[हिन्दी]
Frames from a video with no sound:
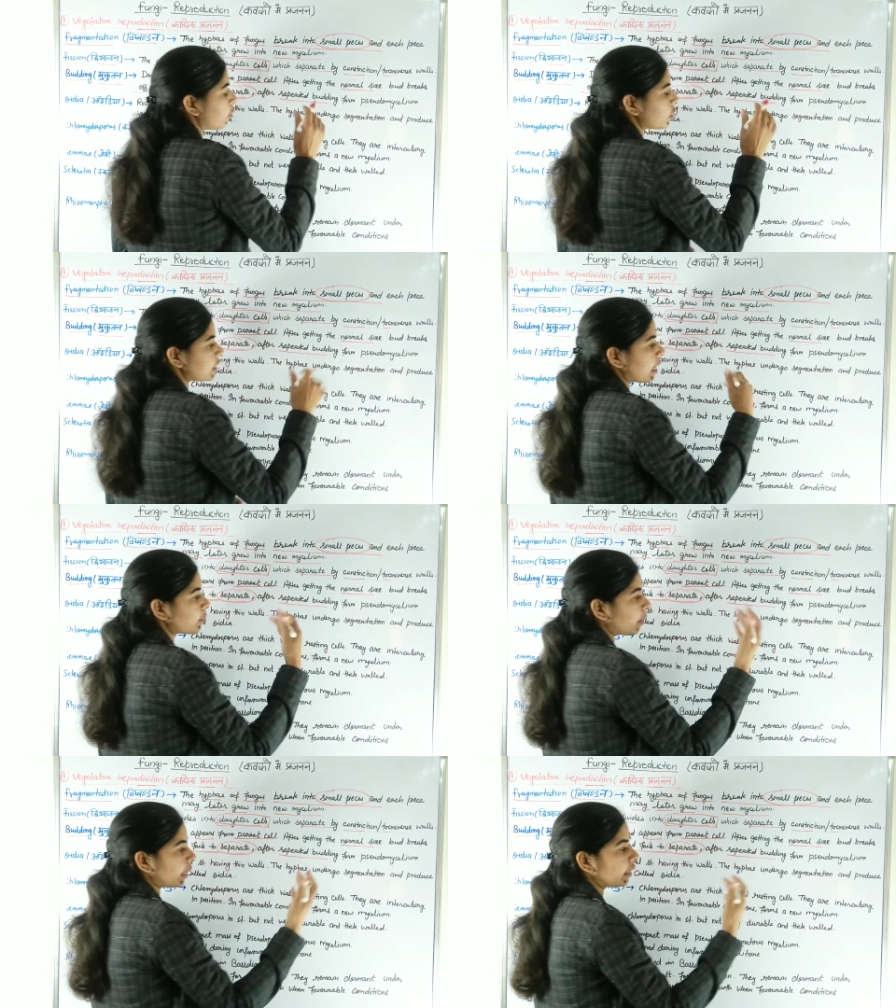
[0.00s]
बहुत सारी
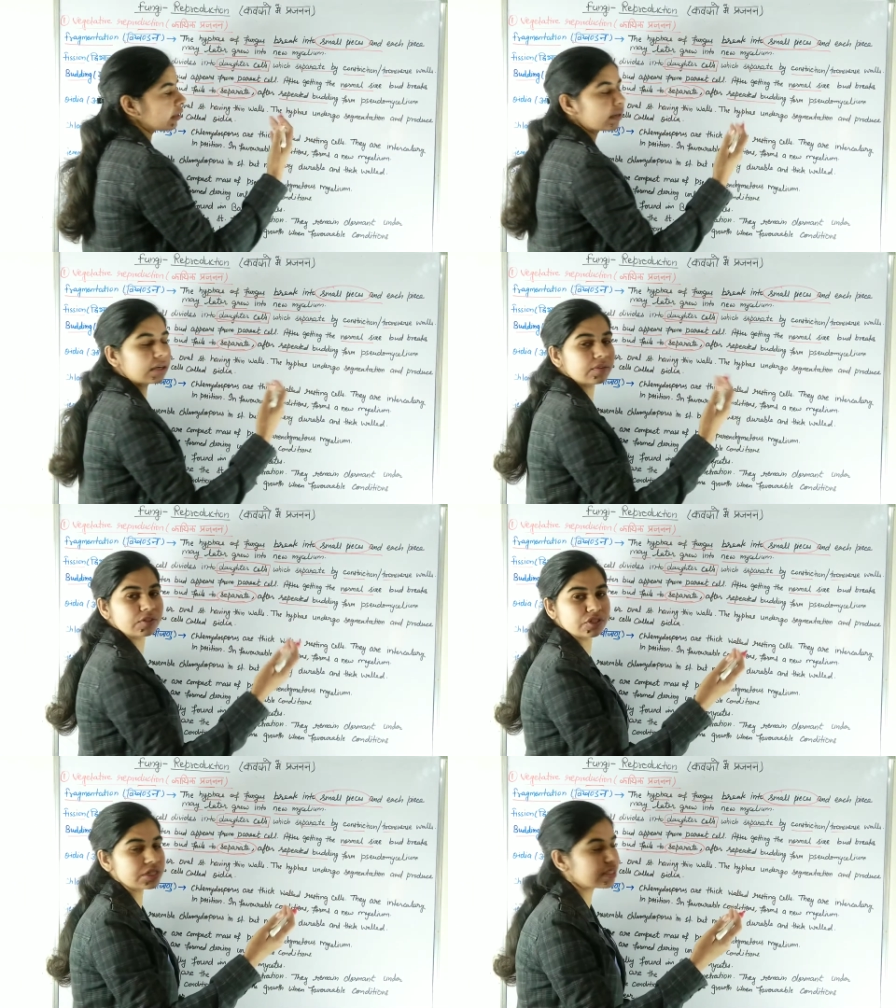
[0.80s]
बर्डिंग
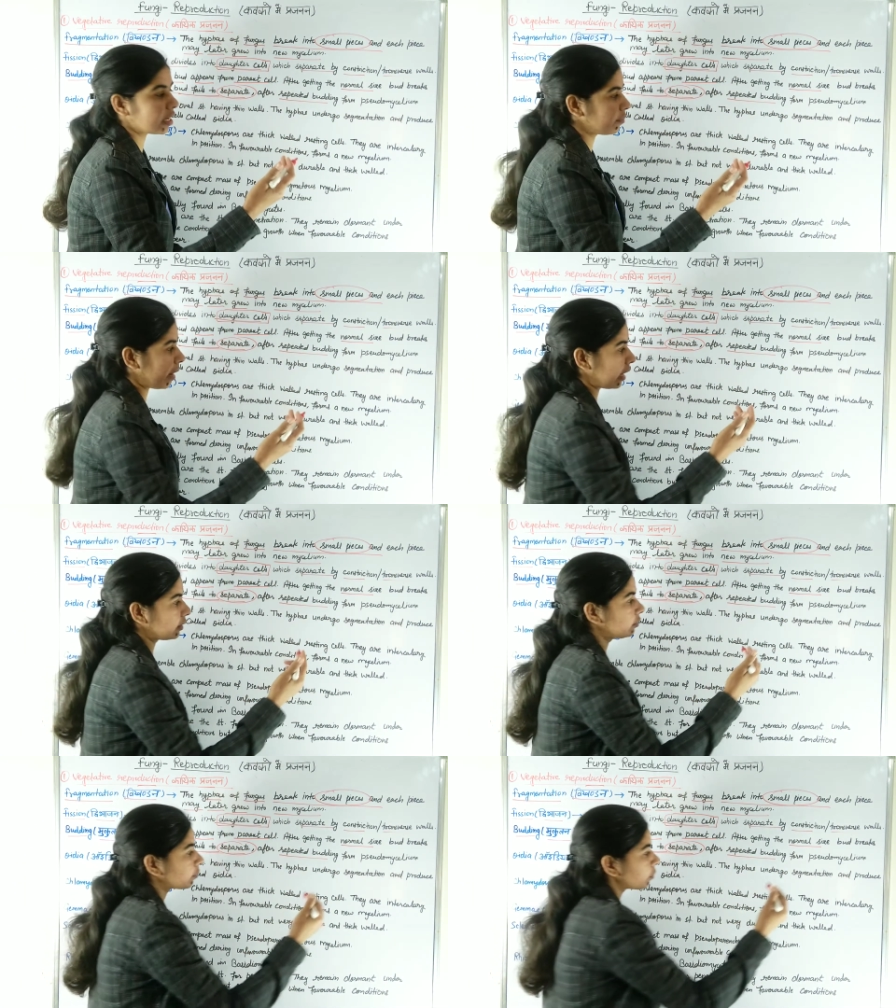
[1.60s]
डिविजन के बाद